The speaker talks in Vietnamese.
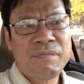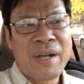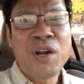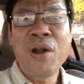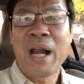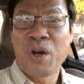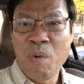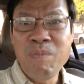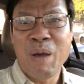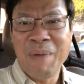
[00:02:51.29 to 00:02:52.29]
phải nói rằng
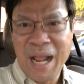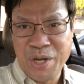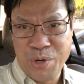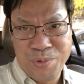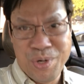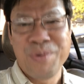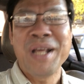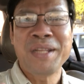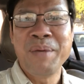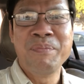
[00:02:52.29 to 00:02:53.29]
rung động hàng triệu triệu
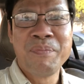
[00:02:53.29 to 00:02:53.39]
trái tim